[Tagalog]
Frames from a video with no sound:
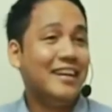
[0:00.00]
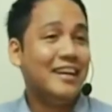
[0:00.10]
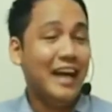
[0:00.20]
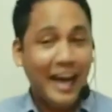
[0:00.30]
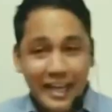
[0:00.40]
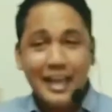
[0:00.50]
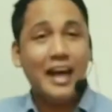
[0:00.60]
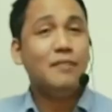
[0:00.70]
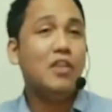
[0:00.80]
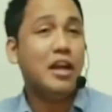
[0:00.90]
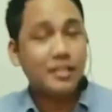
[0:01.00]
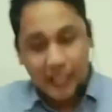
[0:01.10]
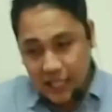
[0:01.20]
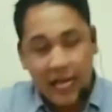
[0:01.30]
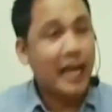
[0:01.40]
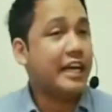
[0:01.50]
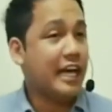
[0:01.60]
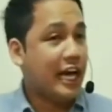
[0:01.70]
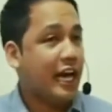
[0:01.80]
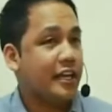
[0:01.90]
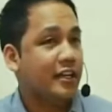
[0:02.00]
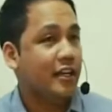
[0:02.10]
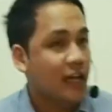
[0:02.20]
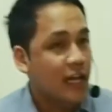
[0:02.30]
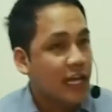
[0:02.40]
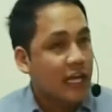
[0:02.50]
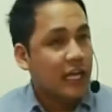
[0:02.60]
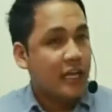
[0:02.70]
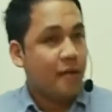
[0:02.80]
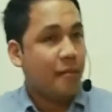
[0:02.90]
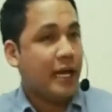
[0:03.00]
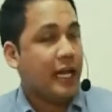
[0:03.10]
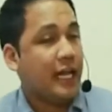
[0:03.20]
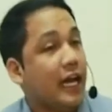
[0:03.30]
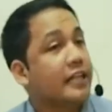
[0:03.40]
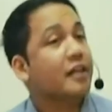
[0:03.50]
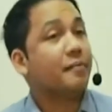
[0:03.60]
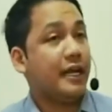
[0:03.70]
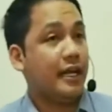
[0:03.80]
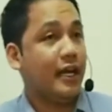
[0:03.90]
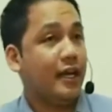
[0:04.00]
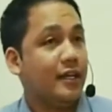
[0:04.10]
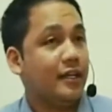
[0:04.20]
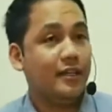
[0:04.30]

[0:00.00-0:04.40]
Ahayaan mo lang siya ng ahayaan. Palala ng palala.